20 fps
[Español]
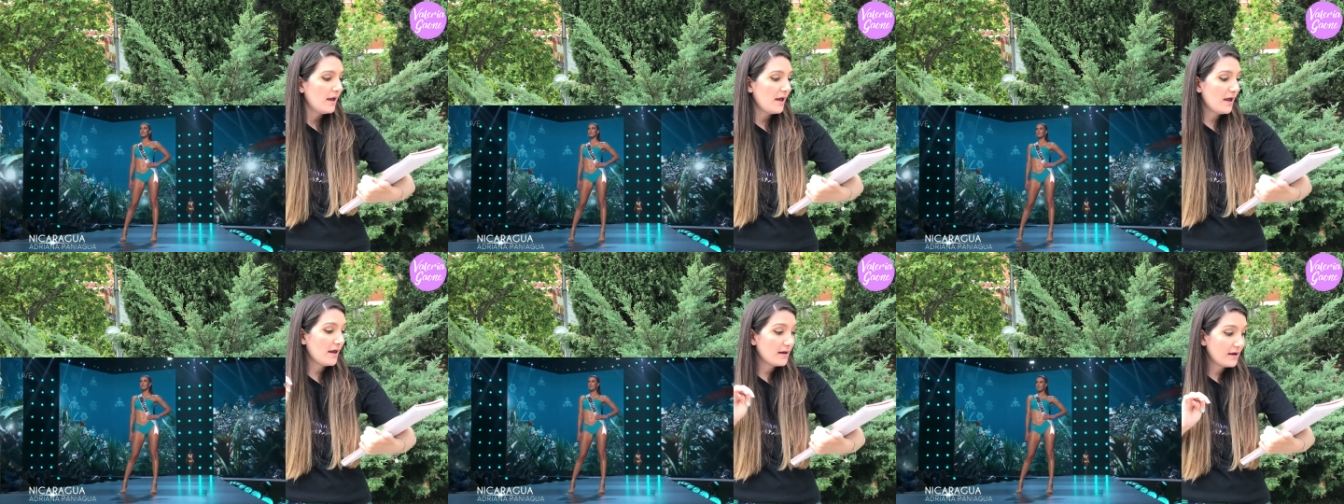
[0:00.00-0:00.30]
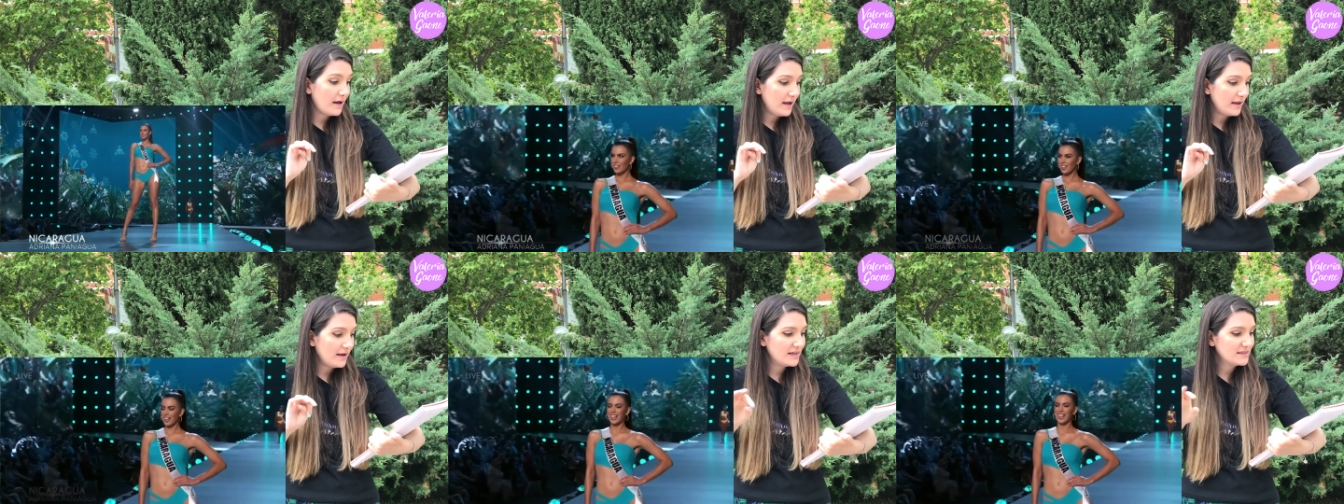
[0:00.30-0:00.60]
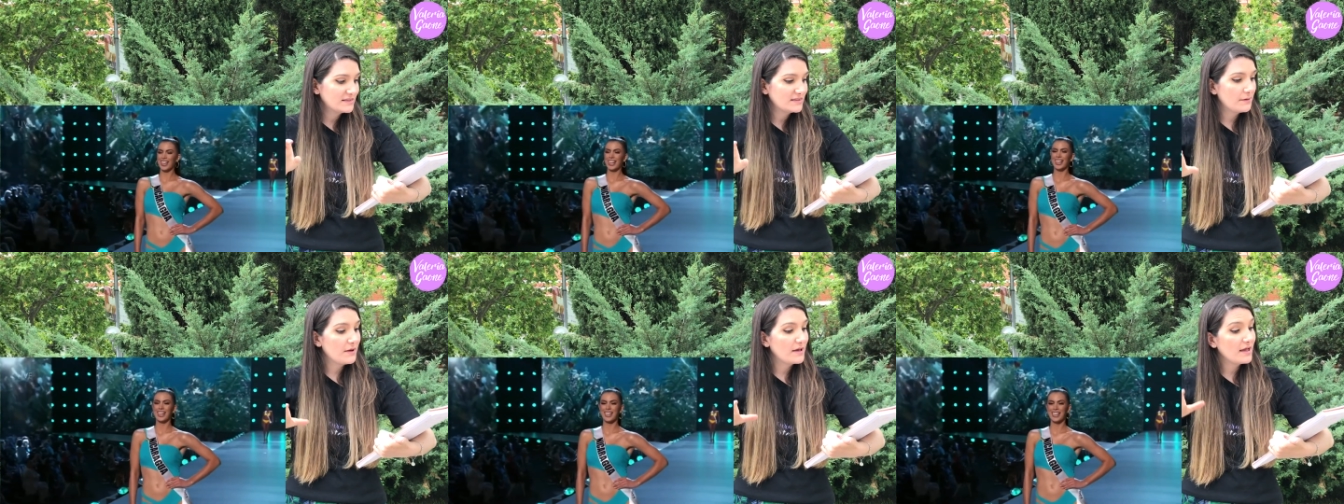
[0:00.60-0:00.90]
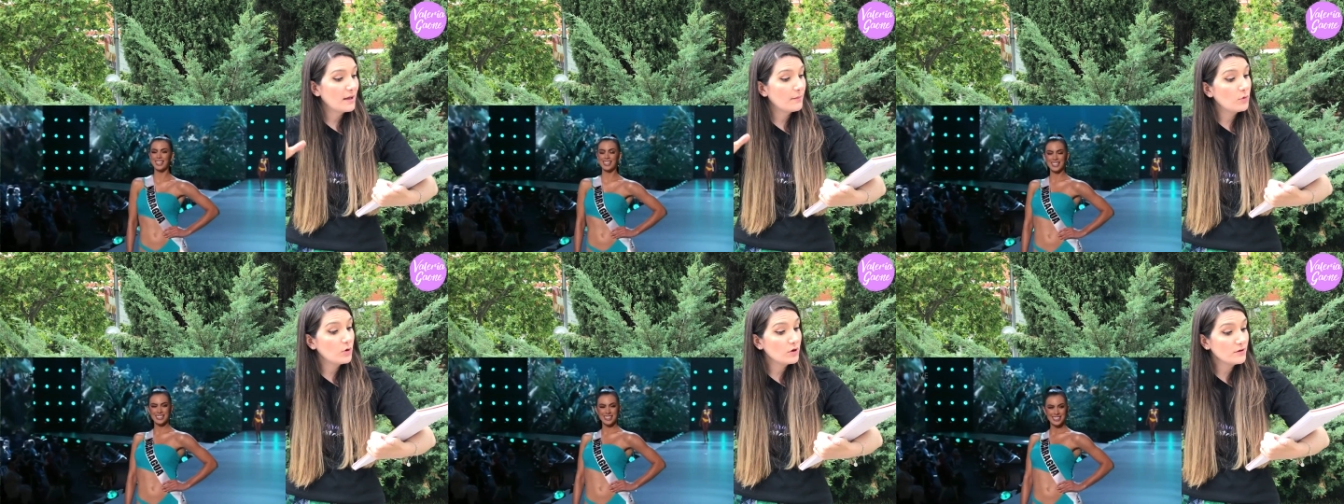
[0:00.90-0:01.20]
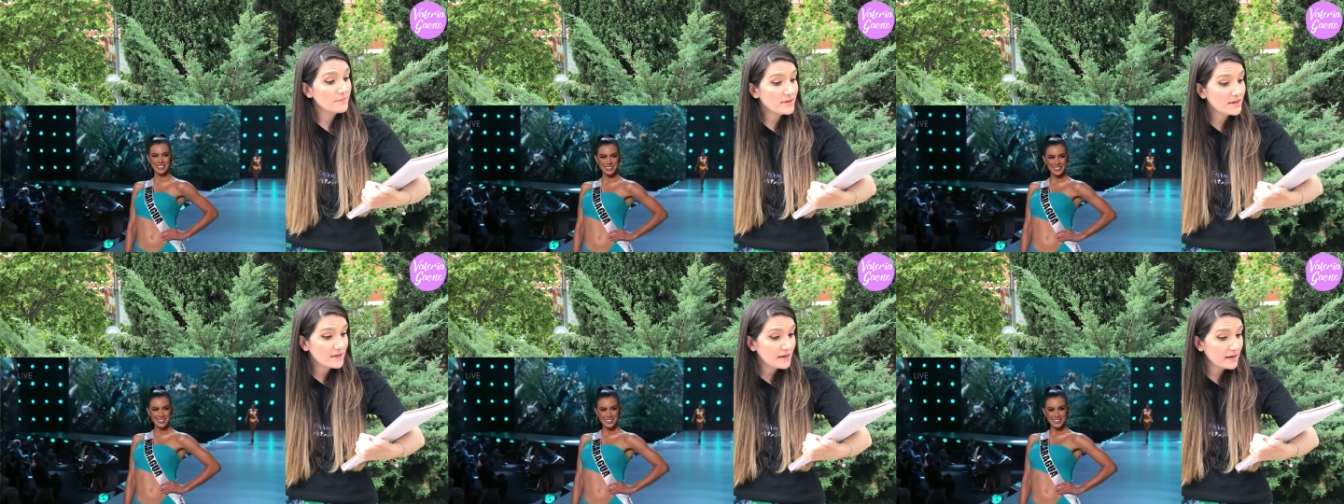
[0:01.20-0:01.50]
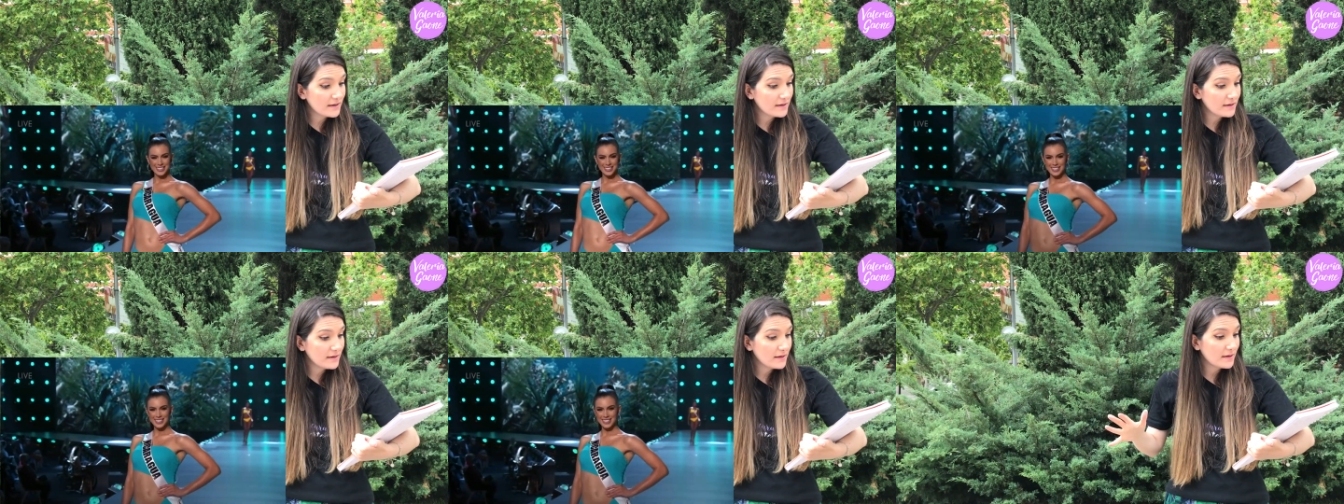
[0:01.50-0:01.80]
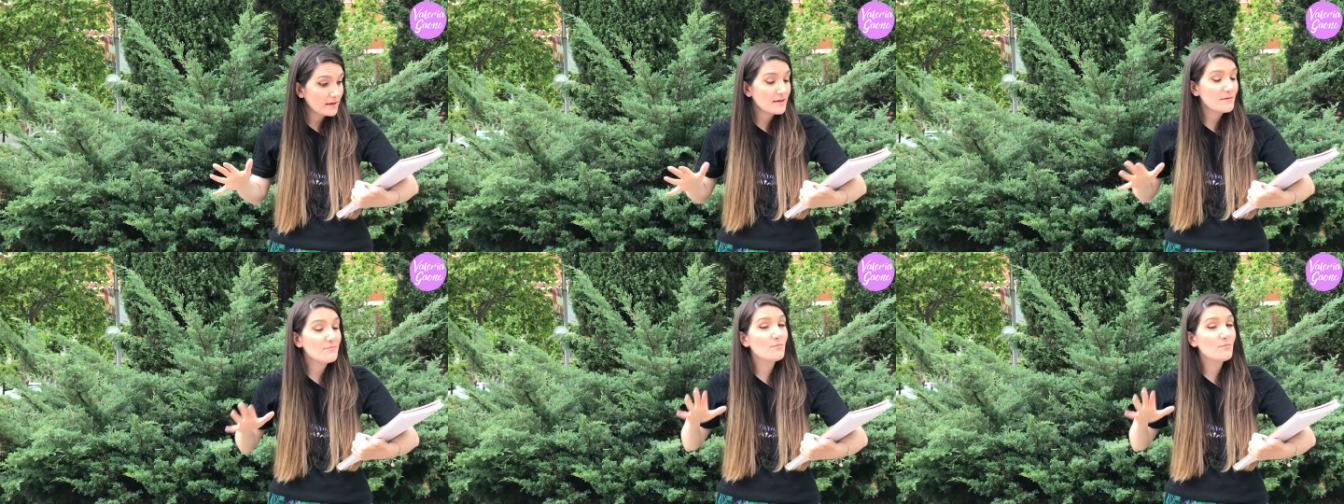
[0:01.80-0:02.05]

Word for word: en gala se veía muy bien y